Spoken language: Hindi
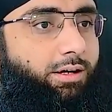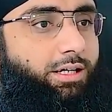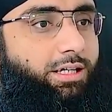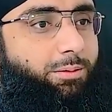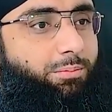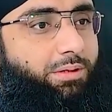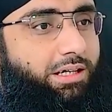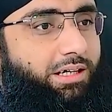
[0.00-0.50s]

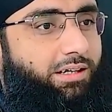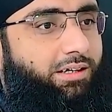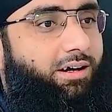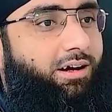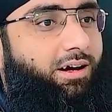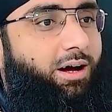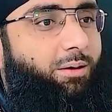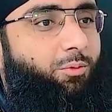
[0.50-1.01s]
कि जब दीन
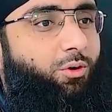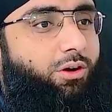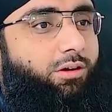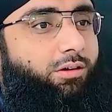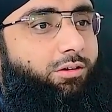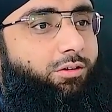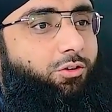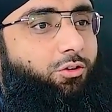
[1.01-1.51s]
का काम हो
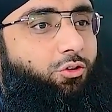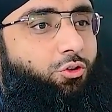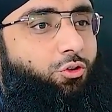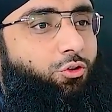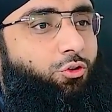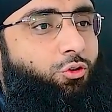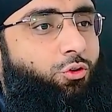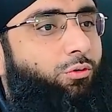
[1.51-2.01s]
ना
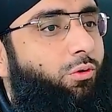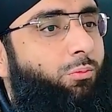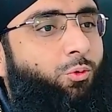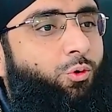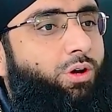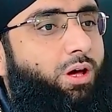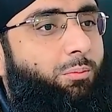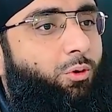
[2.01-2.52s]
तो वो
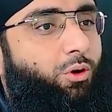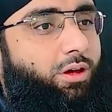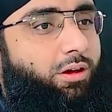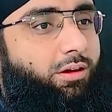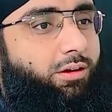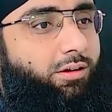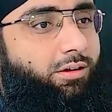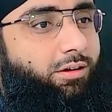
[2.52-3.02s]
मुँह ना मोड़े